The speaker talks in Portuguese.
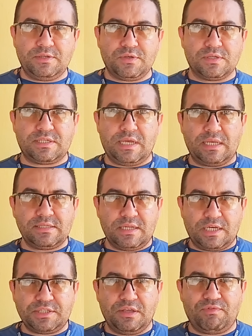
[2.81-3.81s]
redes sociais e
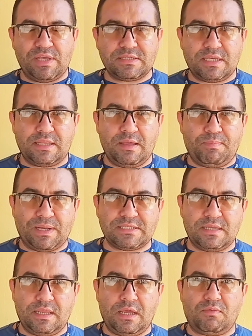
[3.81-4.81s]
nas TVs que tem
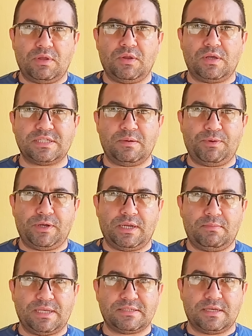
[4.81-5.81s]
parceria com a nossa
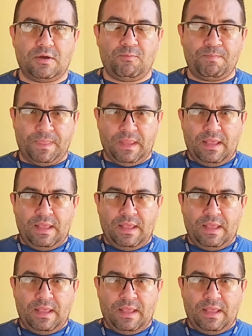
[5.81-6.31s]
programação.